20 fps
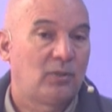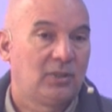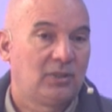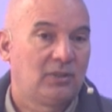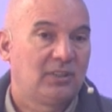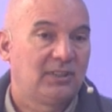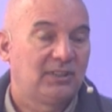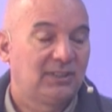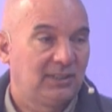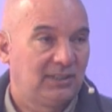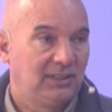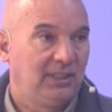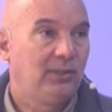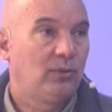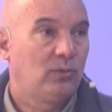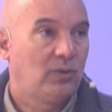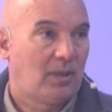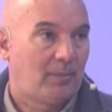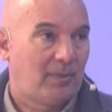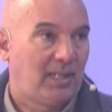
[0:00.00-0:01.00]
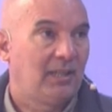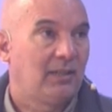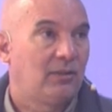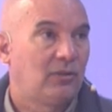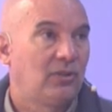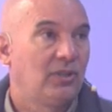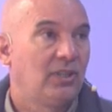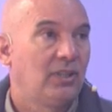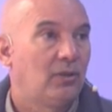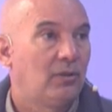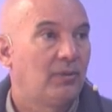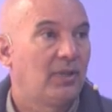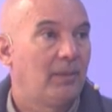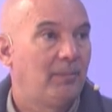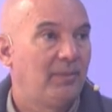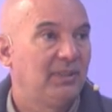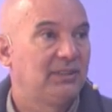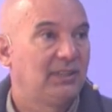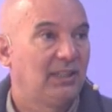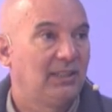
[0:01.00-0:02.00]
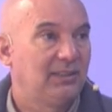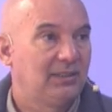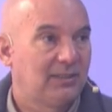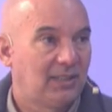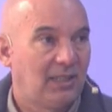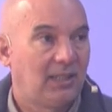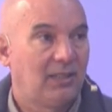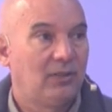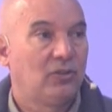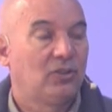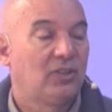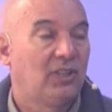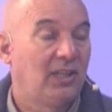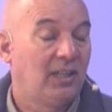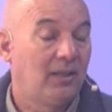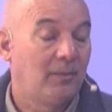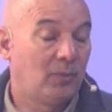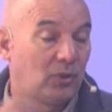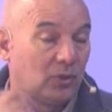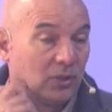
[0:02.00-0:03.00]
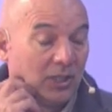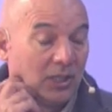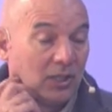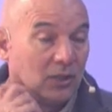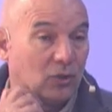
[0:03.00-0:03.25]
cuando necesita una mano de obra especializada lo tenemos.